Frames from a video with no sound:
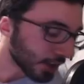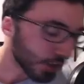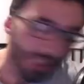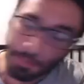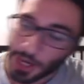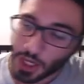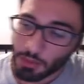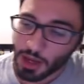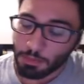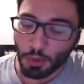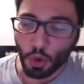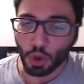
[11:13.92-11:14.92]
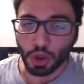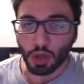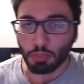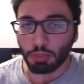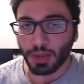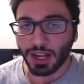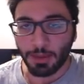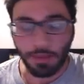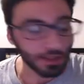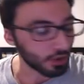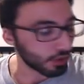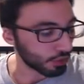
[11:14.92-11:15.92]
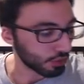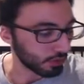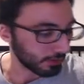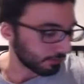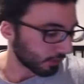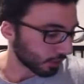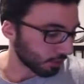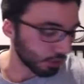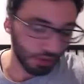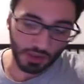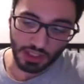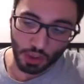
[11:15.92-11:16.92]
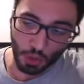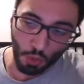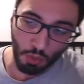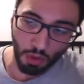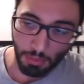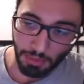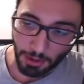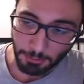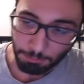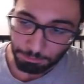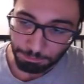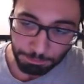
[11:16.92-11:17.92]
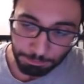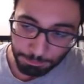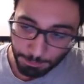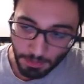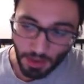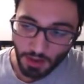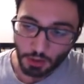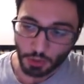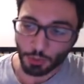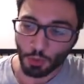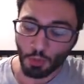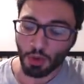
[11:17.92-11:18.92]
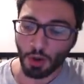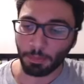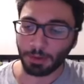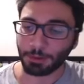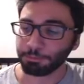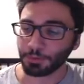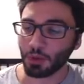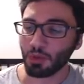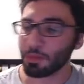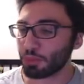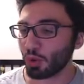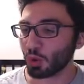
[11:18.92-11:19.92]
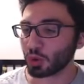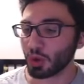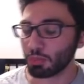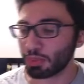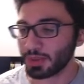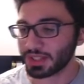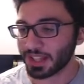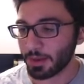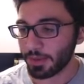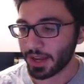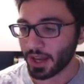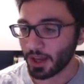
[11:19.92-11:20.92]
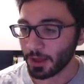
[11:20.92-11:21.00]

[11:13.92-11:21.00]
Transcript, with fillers: sais pas comment il peut autant puer la merde dans le jeu. Hein. Franchement, je sais, je comprends pas. Je comprends pas. Comment il peut autant puer sa mère